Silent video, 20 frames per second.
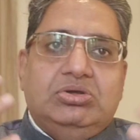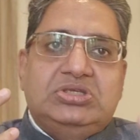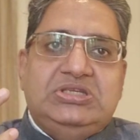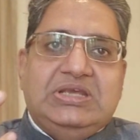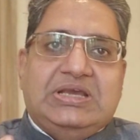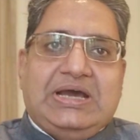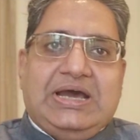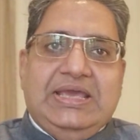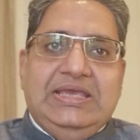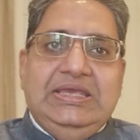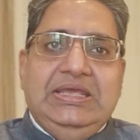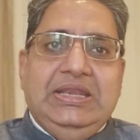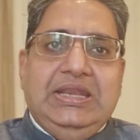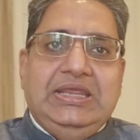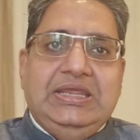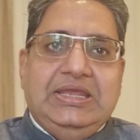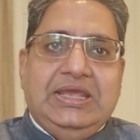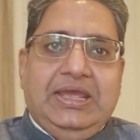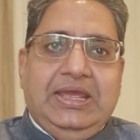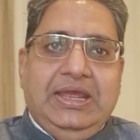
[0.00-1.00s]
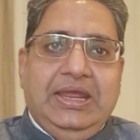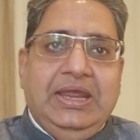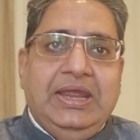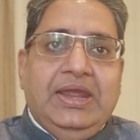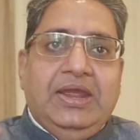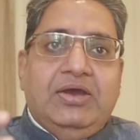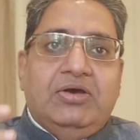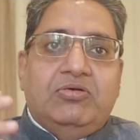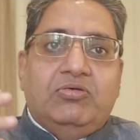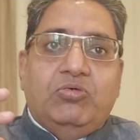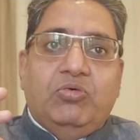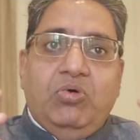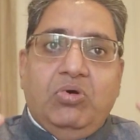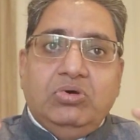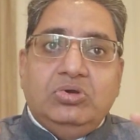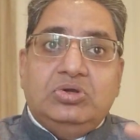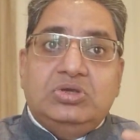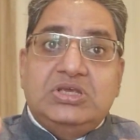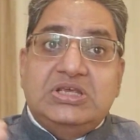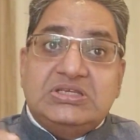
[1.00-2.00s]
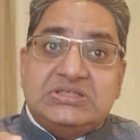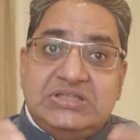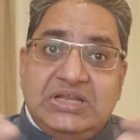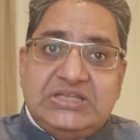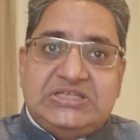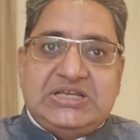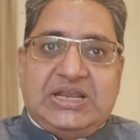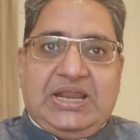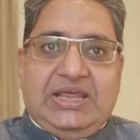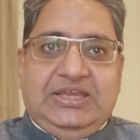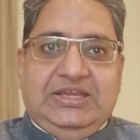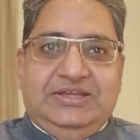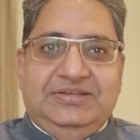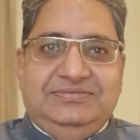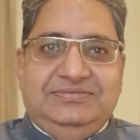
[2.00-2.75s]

सिखाई नहीं है वो किसने चलाई